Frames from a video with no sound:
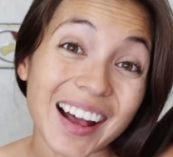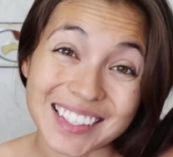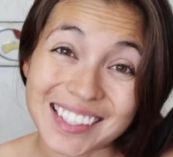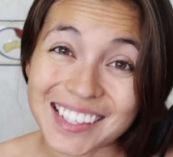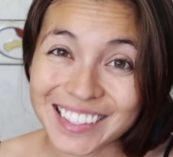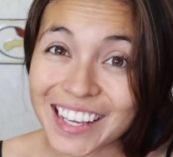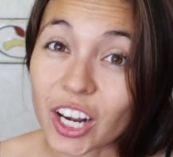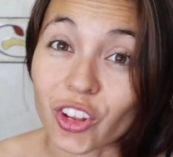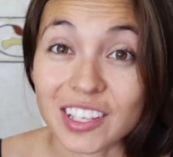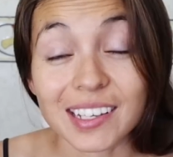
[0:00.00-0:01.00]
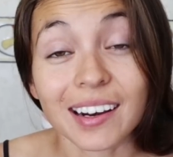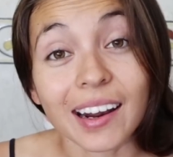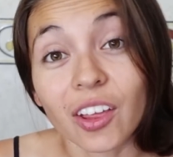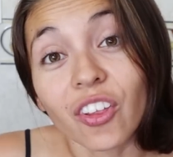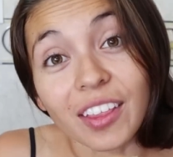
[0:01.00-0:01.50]
así es que lo
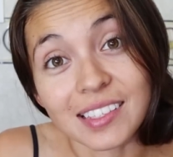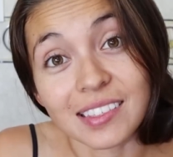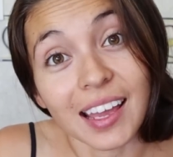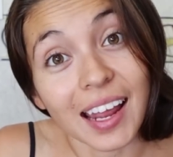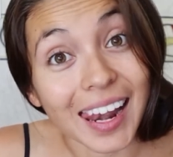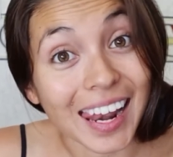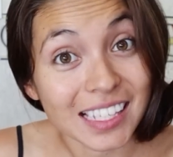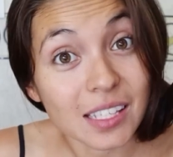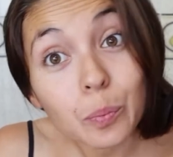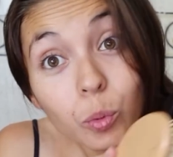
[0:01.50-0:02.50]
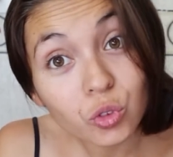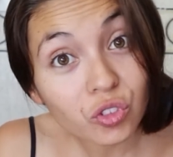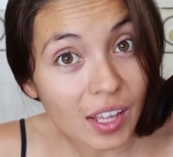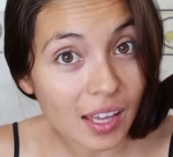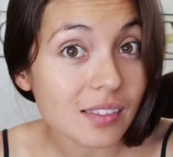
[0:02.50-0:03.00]
desenredo desde las
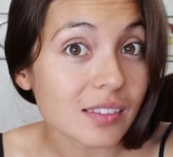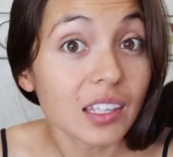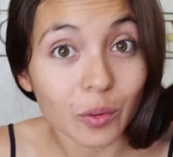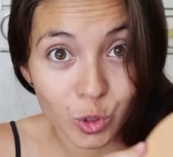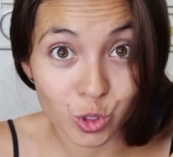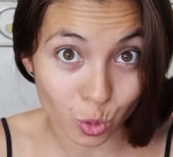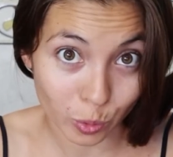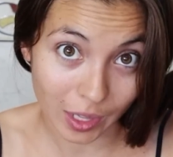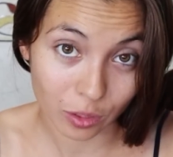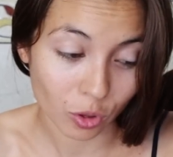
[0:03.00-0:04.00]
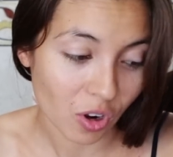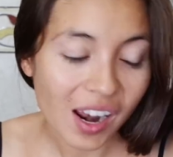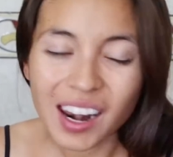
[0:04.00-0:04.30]
puntas y voy subiendo.